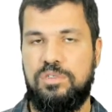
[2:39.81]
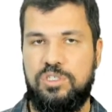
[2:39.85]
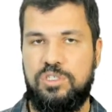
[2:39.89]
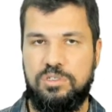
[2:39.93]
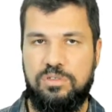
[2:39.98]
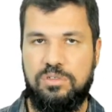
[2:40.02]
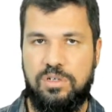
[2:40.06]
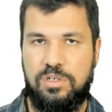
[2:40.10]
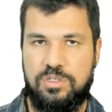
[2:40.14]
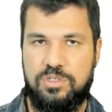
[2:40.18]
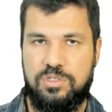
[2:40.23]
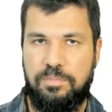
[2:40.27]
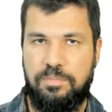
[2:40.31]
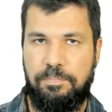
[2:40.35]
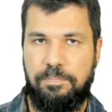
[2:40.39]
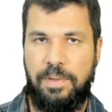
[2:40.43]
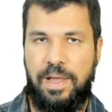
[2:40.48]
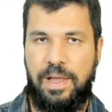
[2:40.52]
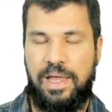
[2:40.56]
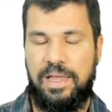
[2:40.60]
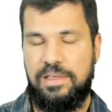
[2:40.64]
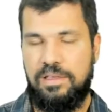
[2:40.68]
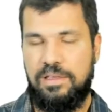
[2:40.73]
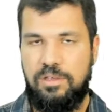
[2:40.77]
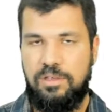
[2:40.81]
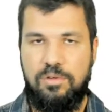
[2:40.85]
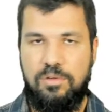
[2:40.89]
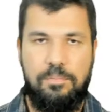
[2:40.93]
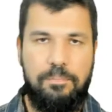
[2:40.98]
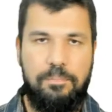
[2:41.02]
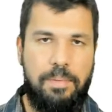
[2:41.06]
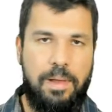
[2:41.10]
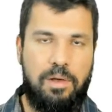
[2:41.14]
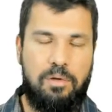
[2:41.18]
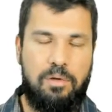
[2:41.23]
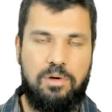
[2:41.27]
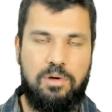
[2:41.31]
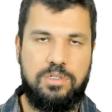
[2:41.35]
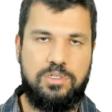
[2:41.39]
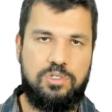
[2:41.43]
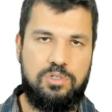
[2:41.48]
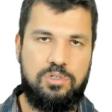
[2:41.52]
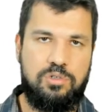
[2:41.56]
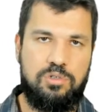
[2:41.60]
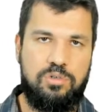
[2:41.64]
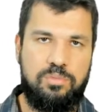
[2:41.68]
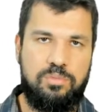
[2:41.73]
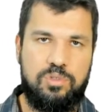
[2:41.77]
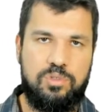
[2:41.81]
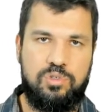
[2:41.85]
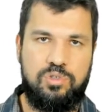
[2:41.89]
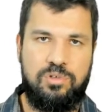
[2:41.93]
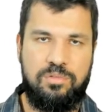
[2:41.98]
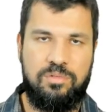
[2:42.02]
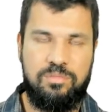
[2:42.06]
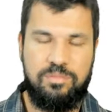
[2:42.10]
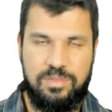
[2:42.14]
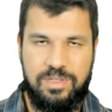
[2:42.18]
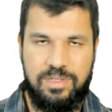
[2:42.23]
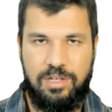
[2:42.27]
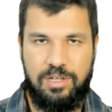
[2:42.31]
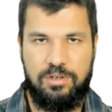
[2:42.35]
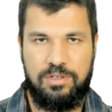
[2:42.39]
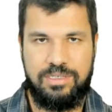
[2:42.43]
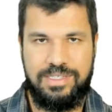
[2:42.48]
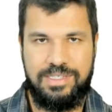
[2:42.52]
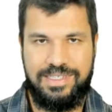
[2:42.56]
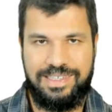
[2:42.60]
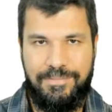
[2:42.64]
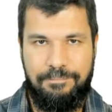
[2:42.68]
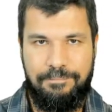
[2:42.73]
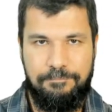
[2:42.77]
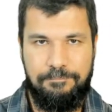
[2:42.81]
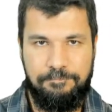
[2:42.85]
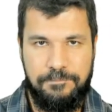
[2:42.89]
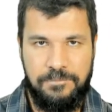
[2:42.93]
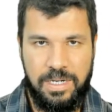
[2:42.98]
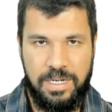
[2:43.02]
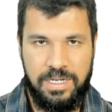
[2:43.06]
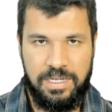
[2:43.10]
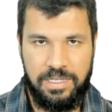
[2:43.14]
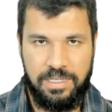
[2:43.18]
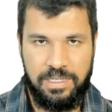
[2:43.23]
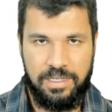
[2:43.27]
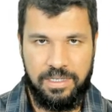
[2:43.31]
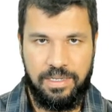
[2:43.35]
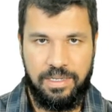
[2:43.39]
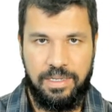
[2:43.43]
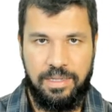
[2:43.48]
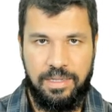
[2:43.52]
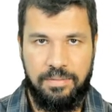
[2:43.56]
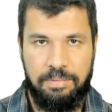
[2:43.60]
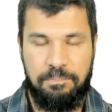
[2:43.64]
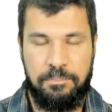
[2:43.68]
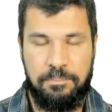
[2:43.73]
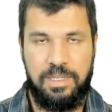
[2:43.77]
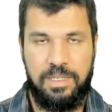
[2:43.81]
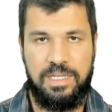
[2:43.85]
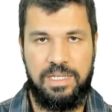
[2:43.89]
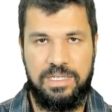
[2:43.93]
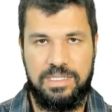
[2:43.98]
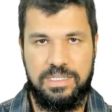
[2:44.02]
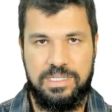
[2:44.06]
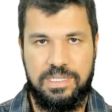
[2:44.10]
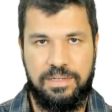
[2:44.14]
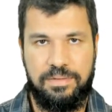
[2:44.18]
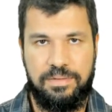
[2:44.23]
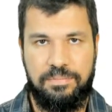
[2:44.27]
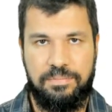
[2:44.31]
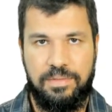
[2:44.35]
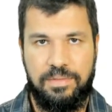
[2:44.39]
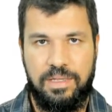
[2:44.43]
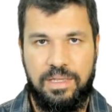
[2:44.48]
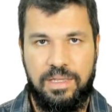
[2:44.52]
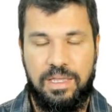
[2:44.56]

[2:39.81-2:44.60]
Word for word: de nosso pai e um pacote cromossômico da nossa mãe, beleza?